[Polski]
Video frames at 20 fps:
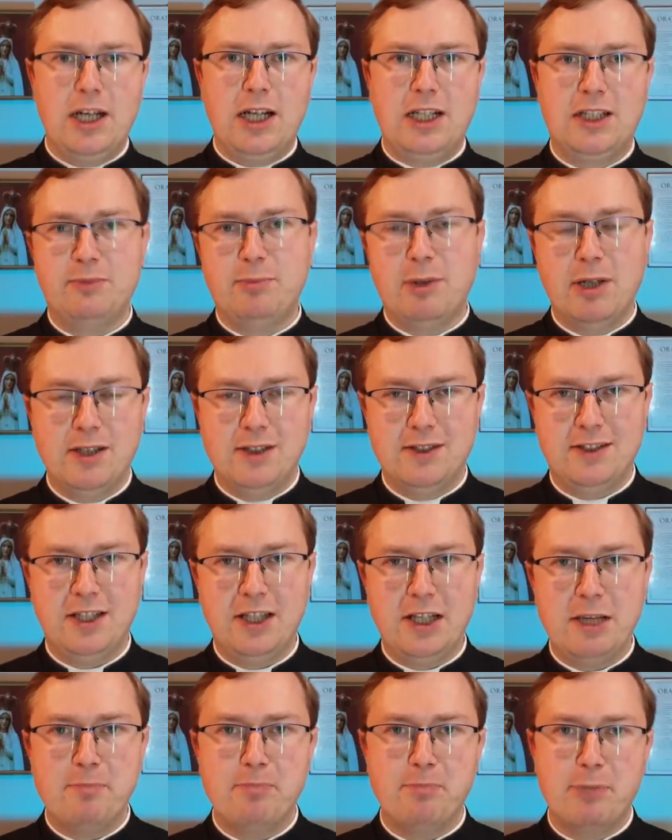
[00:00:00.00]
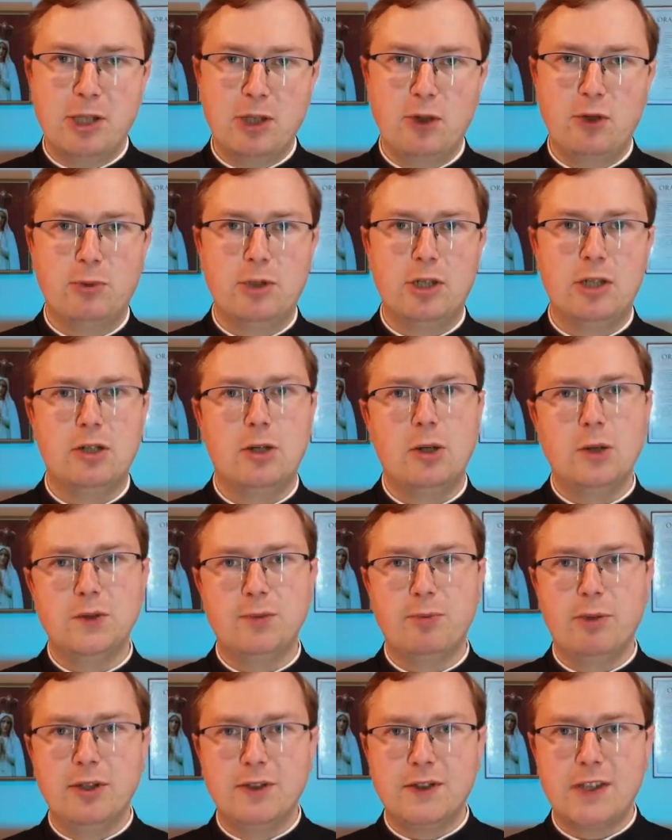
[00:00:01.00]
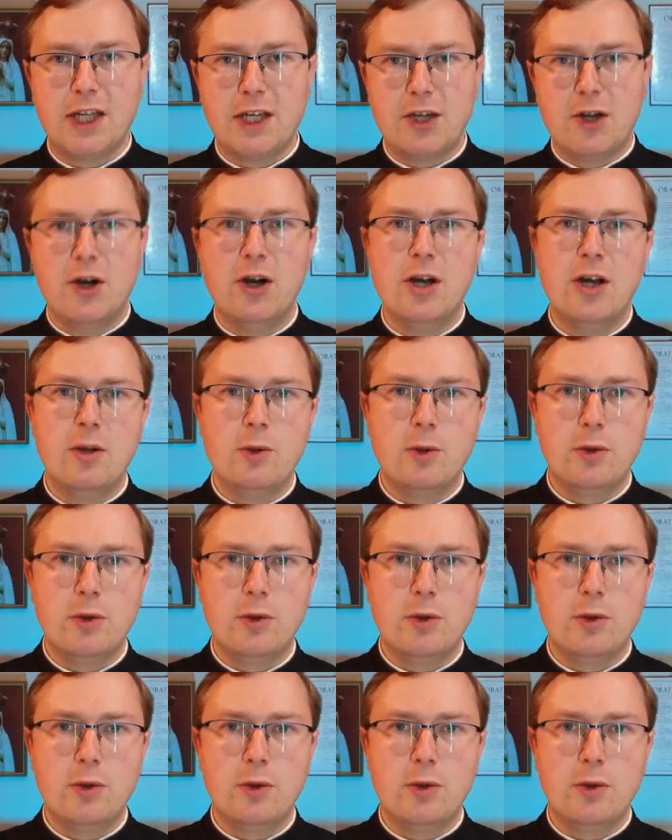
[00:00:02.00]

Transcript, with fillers: ekspansji Imperium Osmańskiego,